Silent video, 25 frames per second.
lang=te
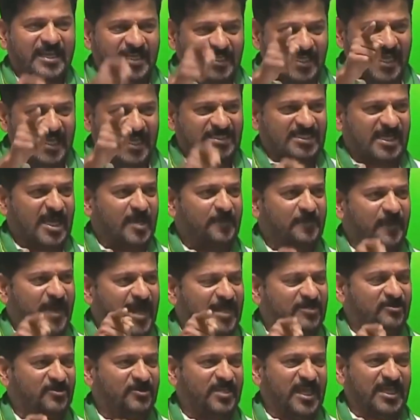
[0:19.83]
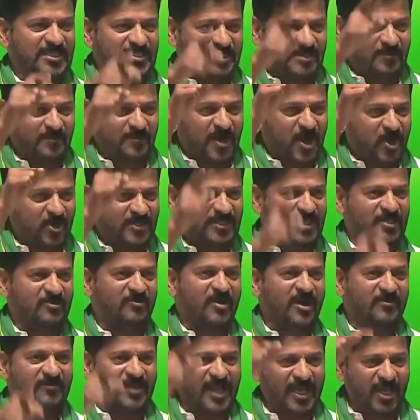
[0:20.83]
ఇండస్ట్రియల్ పార్కు తెచ్చి మా
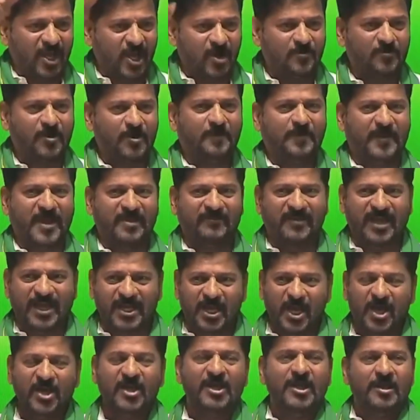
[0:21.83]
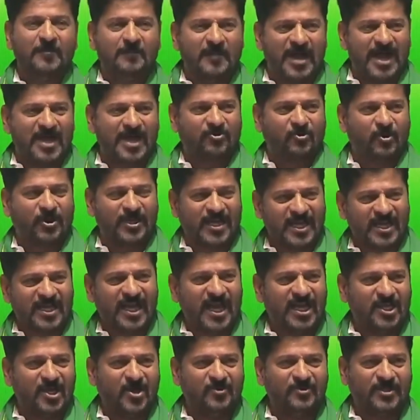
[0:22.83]
ఇరవై వేలు ముప్పై వేలు మా
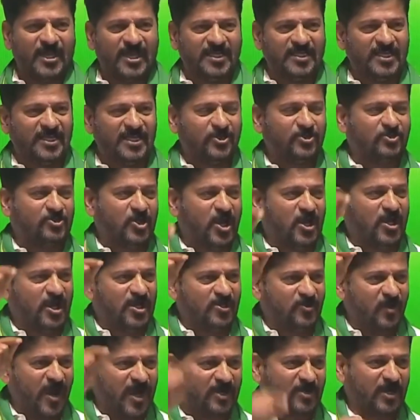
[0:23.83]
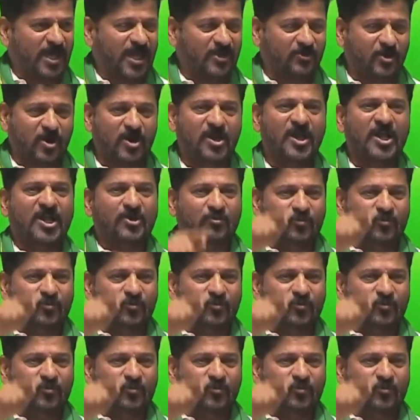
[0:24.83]
కొడంగల్లో ఉన్న నిరుద్యోగ యువకులకు